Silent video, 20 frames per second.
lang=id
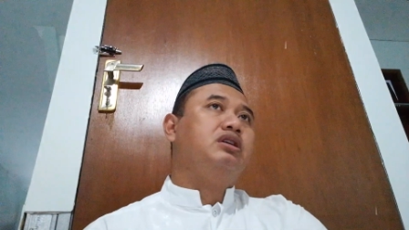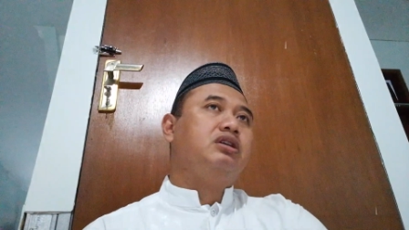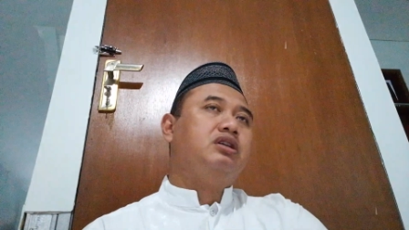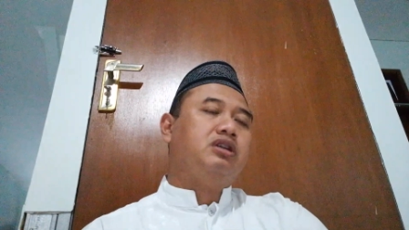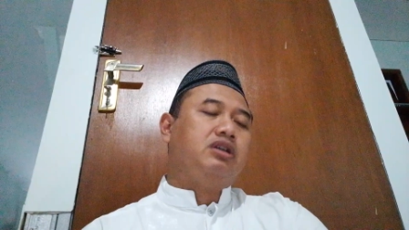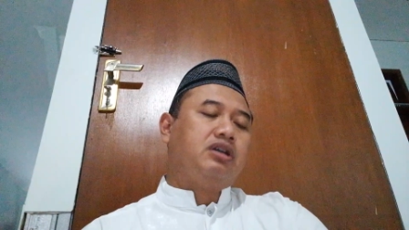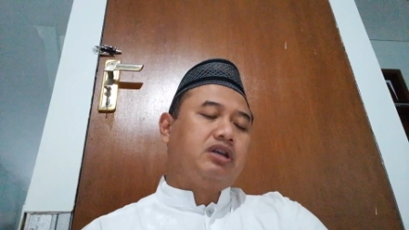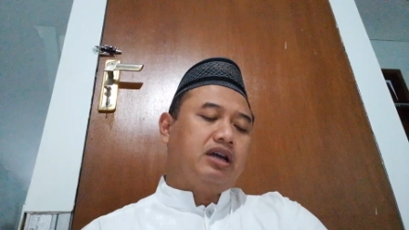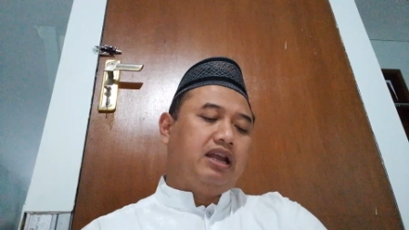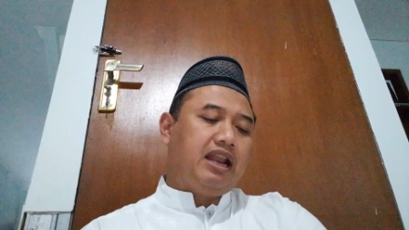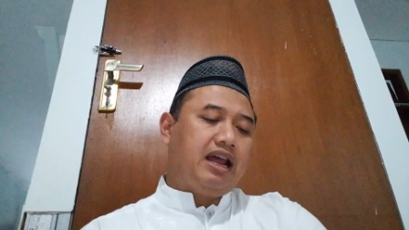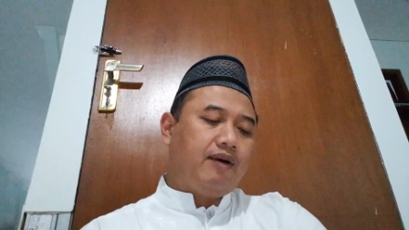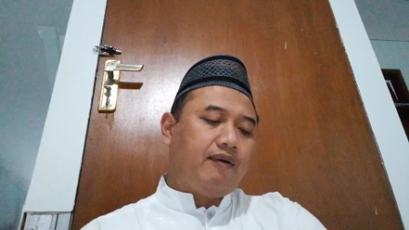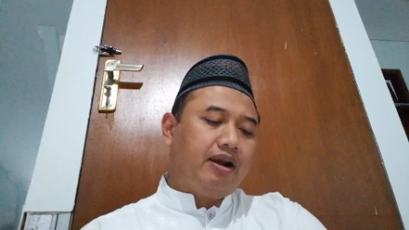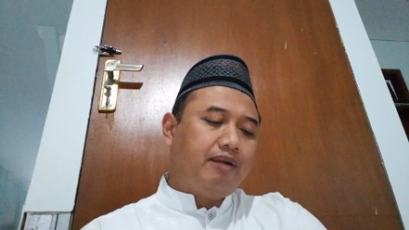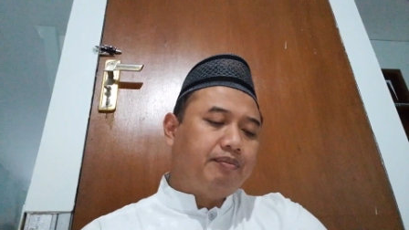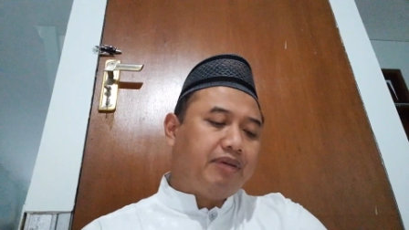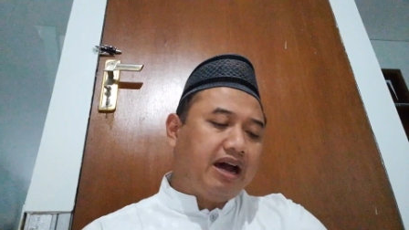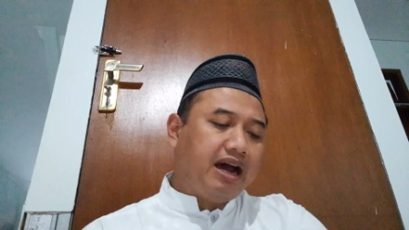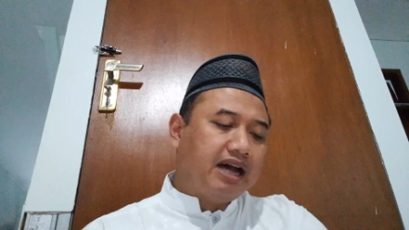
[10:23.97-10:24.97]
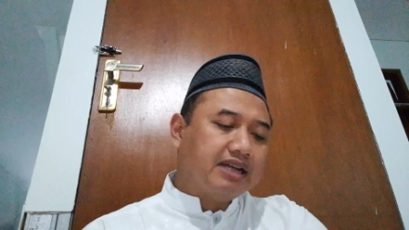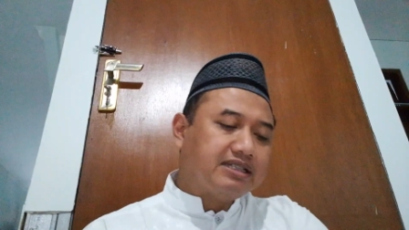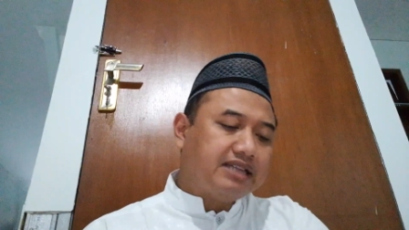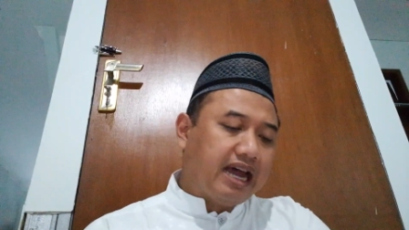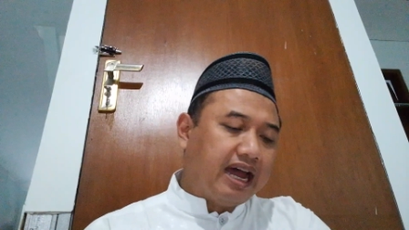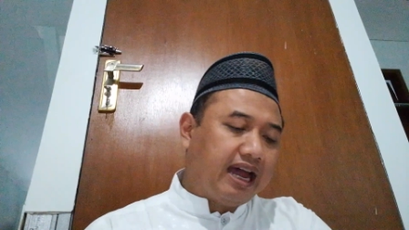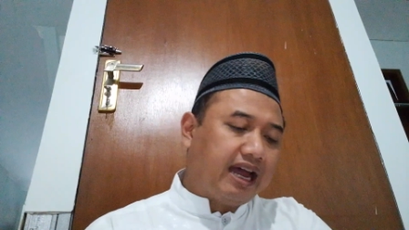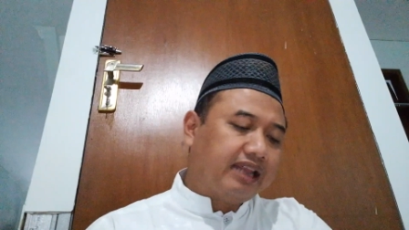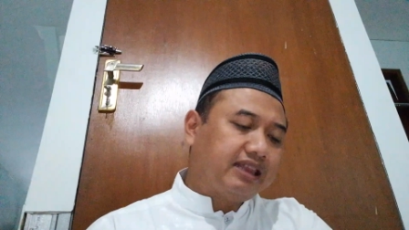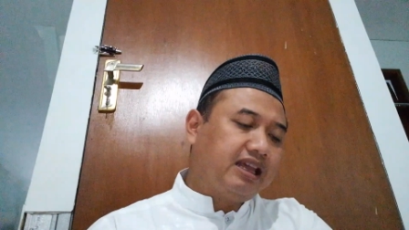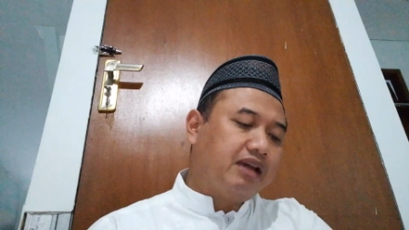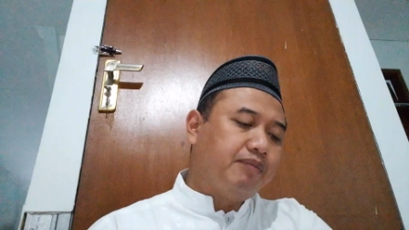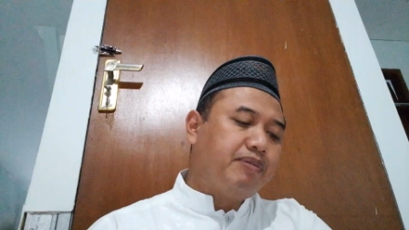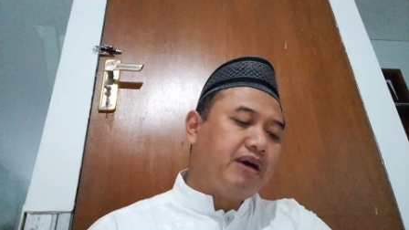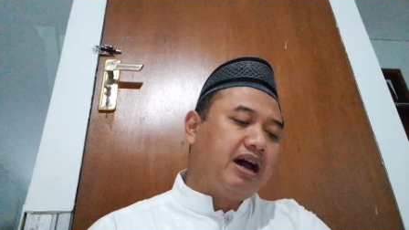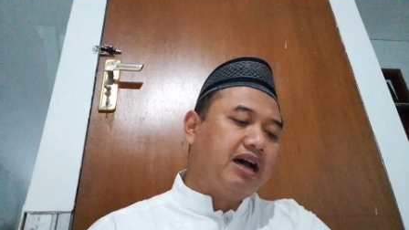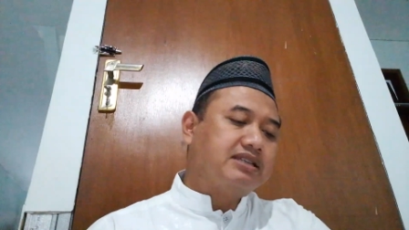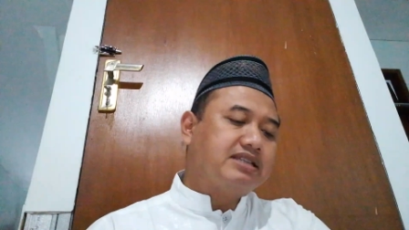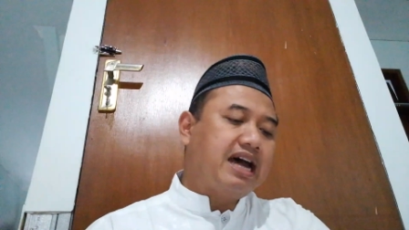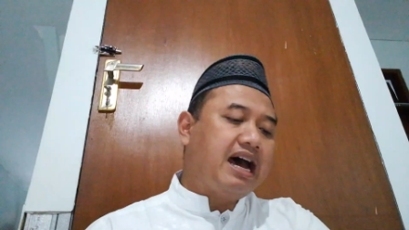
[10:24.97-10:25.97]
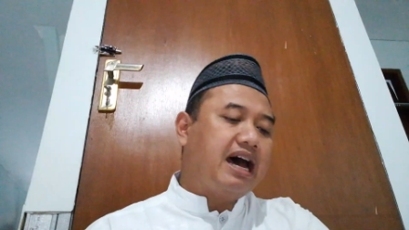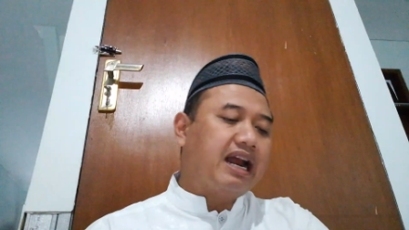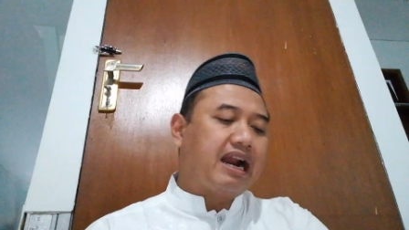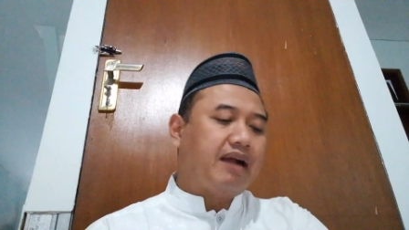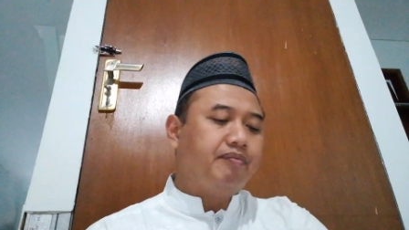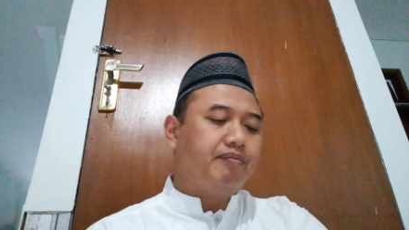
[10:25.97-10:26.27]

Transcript: kelawan bahasa, artinya bahasa Arab.